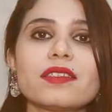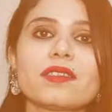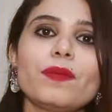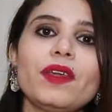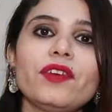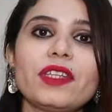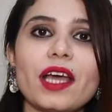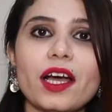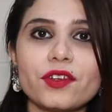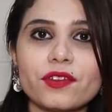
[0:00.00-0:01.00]
दिस इज मी
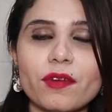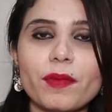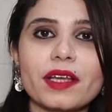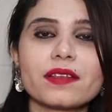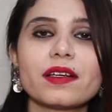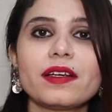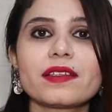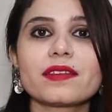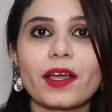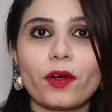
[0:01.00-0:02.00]
फतिहाश्र मैं
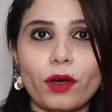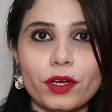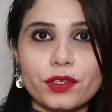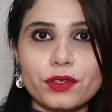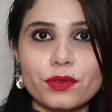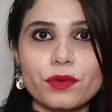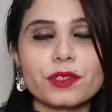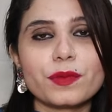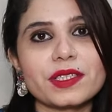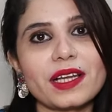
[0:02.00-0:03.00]
कंसल्टेंट साइकोलॉजिस्ट हूँ
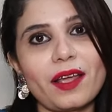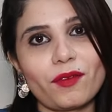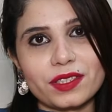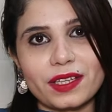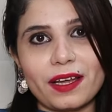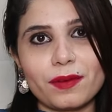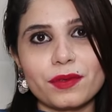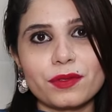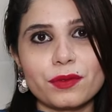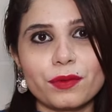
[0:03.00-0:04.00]
और स्पीच एंड लैंग्वेज
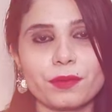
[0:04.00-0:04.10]
थेरेपिस्ट